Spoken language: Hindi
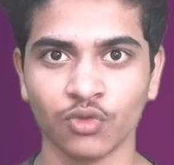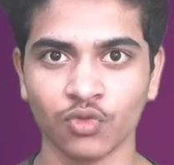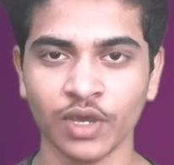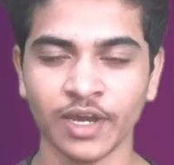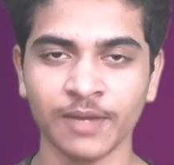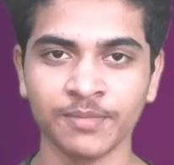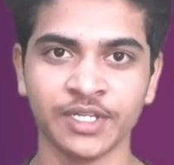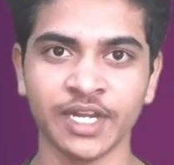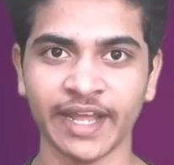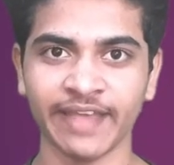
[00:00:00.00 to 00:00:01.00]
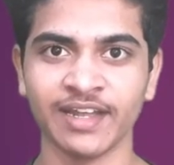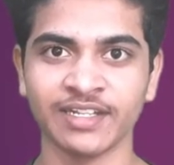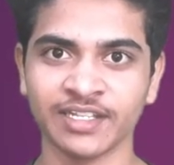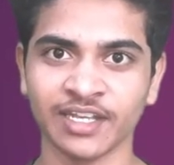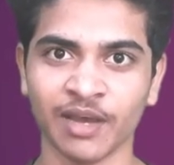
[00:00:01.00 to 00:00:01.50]
तो यार आप इस डेटा
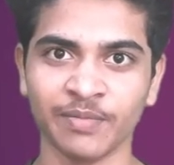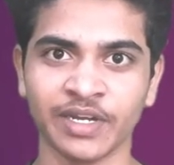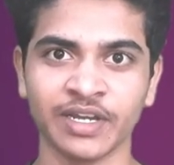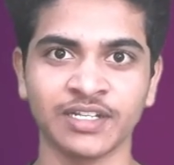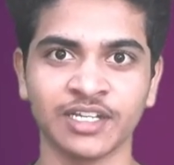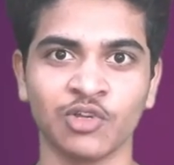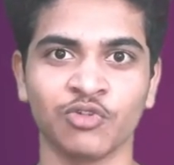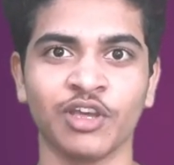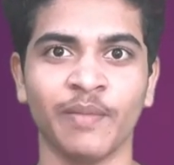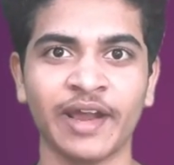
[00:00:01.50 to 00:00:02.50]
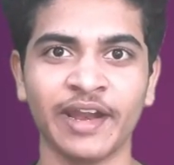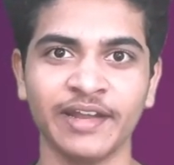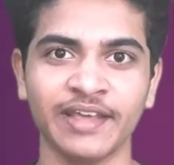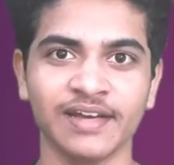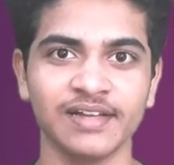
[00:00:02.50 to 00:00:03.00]
एनालिसिस से कंपेयर कर सकते हो कि हमारा
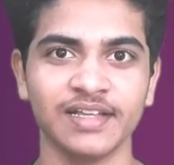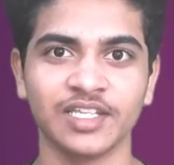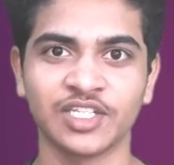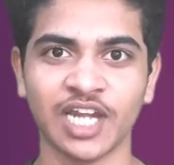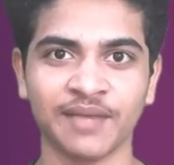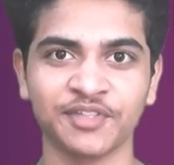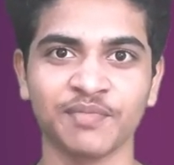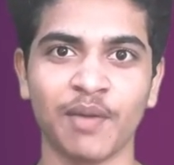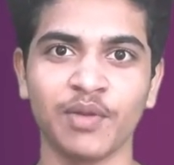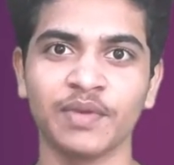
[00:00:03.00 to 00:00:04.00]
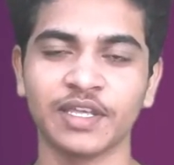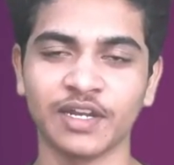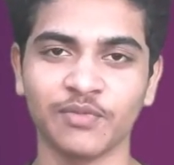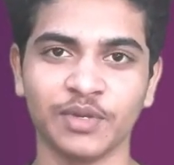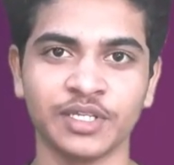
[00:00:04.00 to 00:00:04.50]
इंडिया स्टार्टअप के मामले में
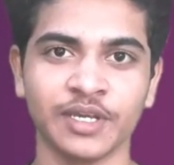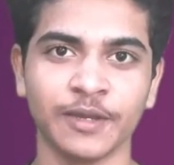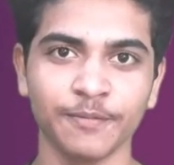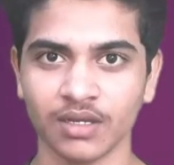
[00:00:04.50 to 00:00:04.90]
कितना पीछे है